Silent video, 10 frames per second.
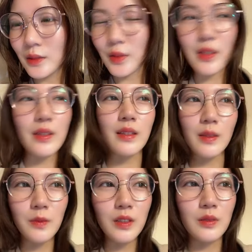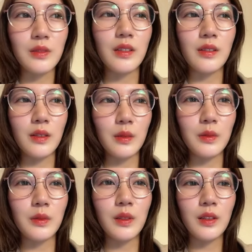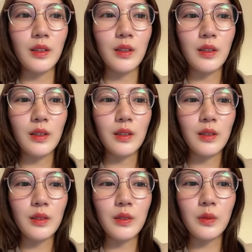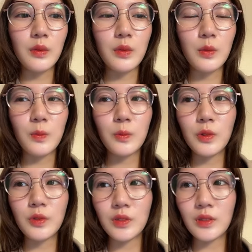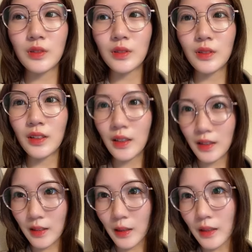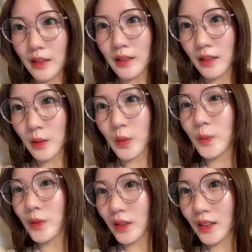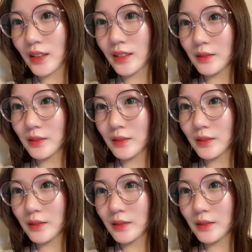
をさせてもらうんですけどその子っぽくできたらいいなと思って